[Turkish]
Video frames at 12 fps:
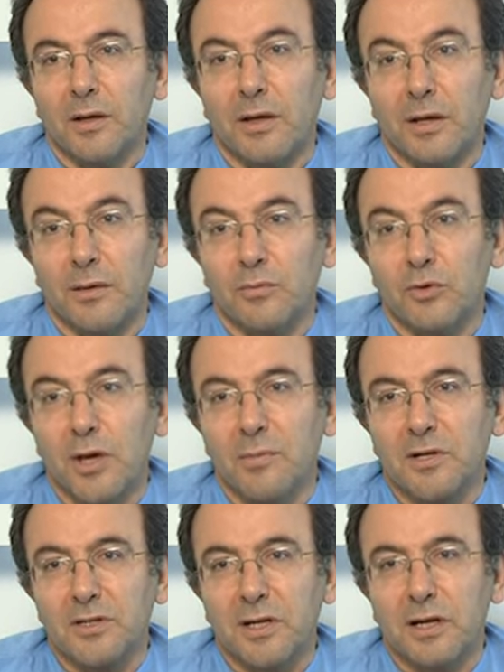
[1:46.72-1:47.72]
E, bundan
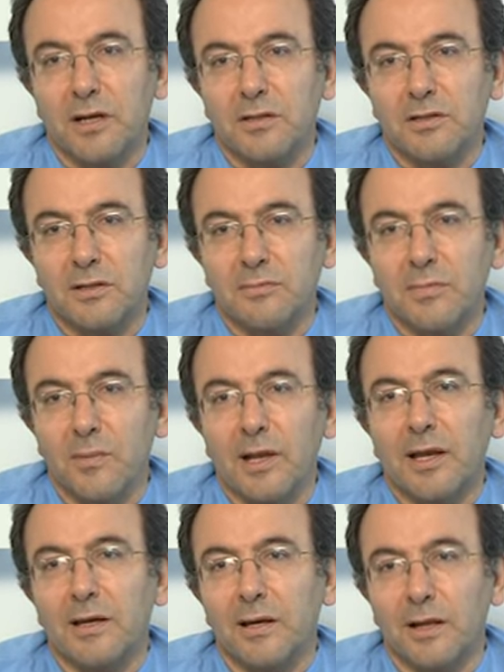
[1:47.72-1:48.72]
başka işte
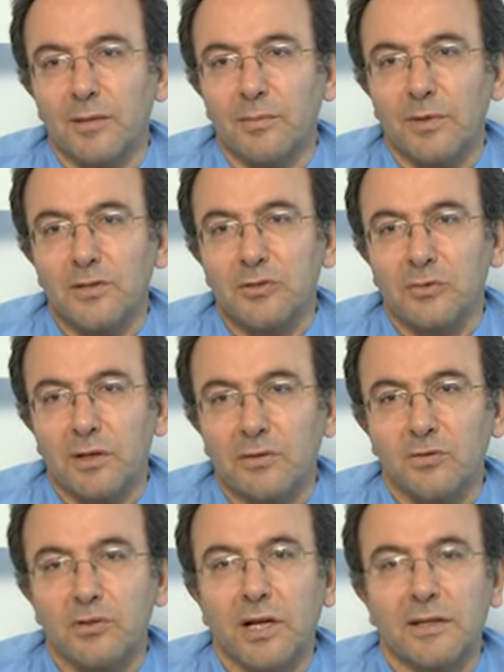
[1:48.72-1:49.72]
memelerin alınması,
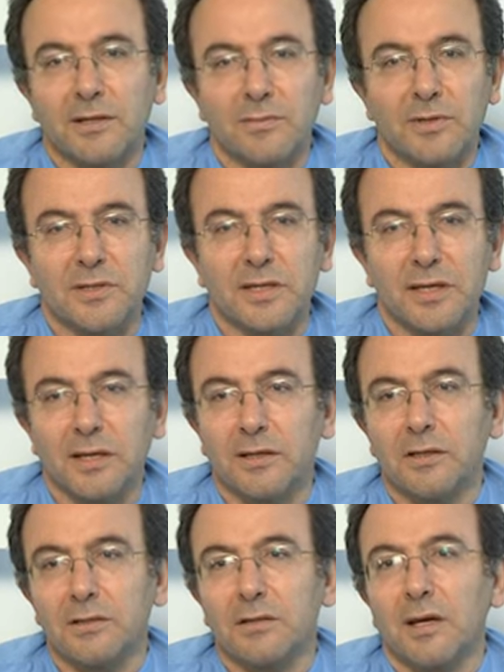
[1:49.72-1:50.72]
oranın düzeltilmesi
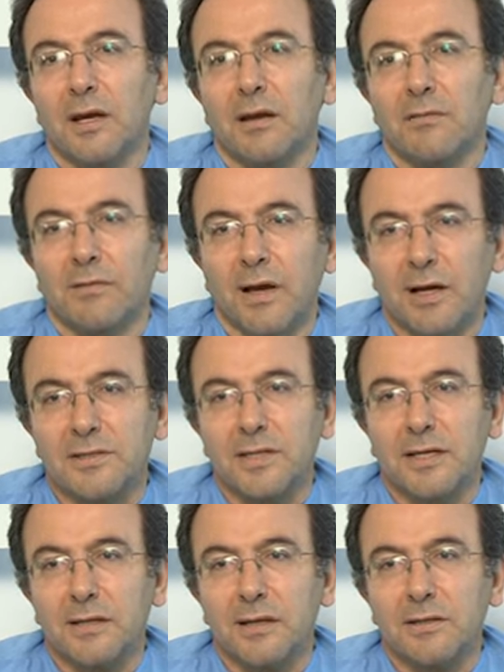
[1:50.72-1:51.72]
gerekir ve
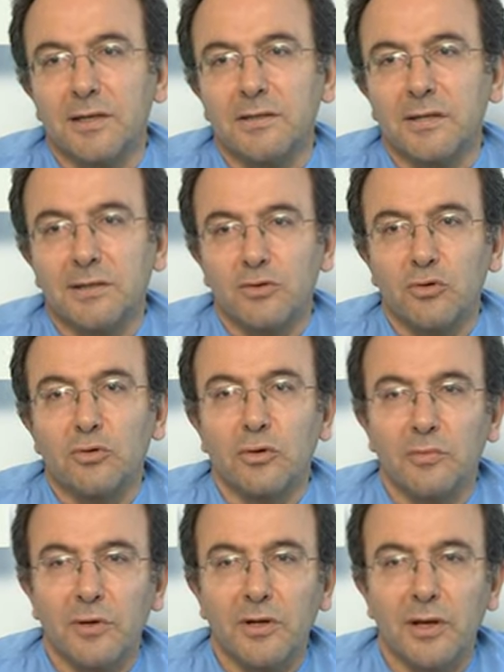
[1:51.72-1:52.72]
hastaya da testosteron
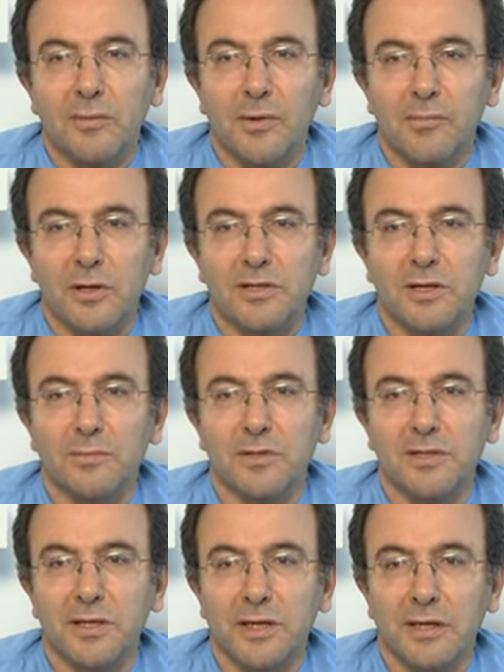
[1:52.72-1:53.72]
hormonu hemen
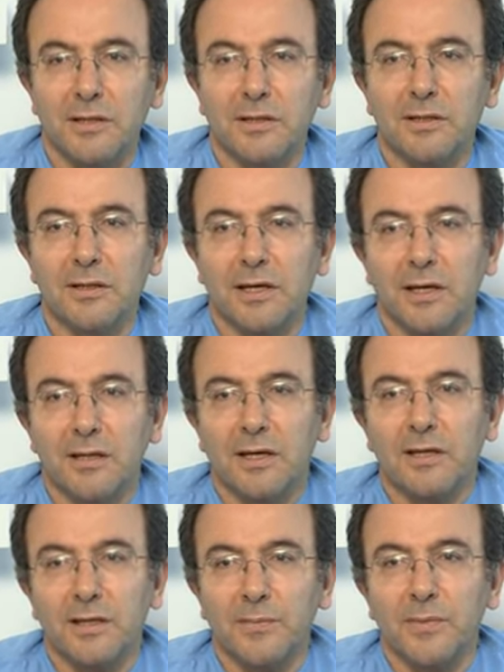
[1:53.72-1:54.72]
başlanması gerekir ki
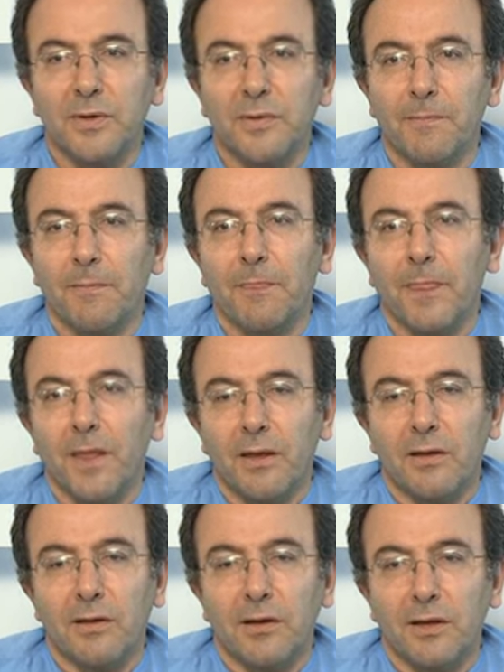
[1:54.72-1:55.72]
erkek tipi
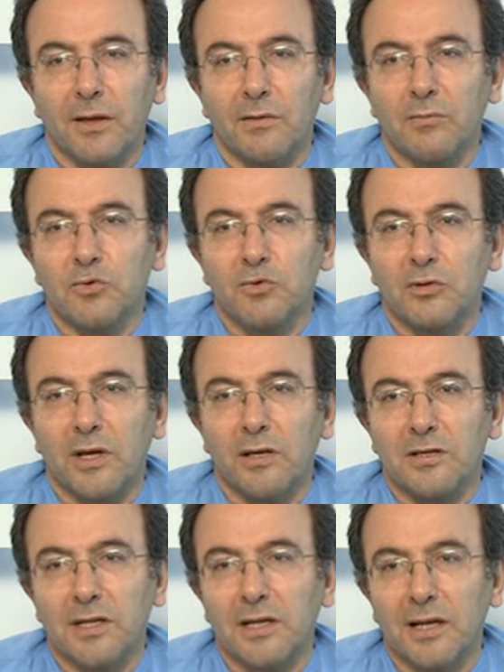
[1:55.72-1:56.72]
e,
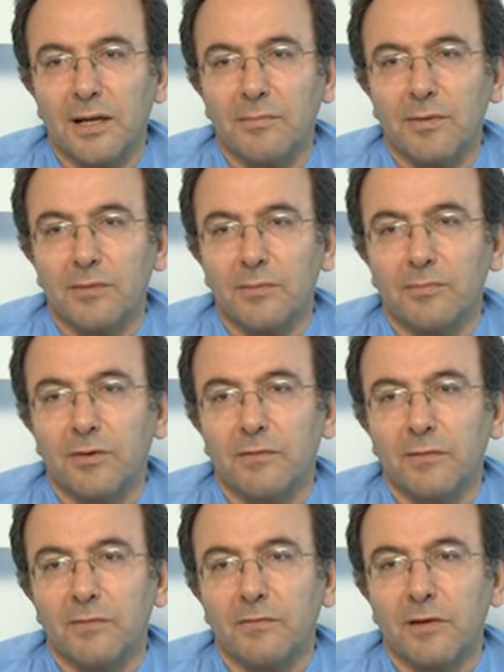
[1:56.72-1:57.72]
vücutta şekillenme
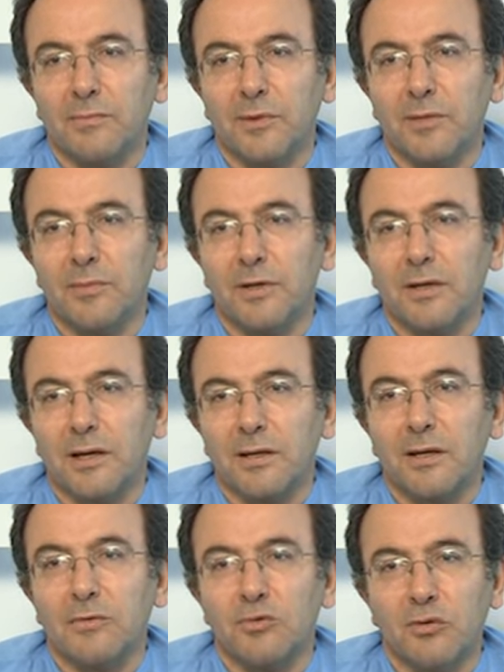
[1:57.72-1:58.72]
ve bir
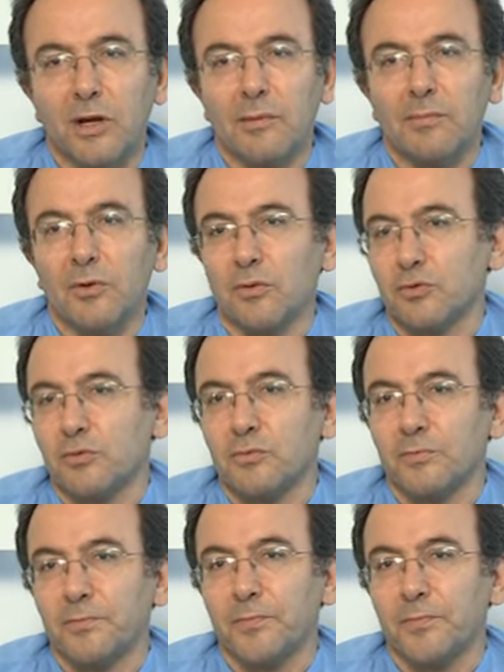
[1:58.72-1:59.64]
miktarda tüylenme olsun.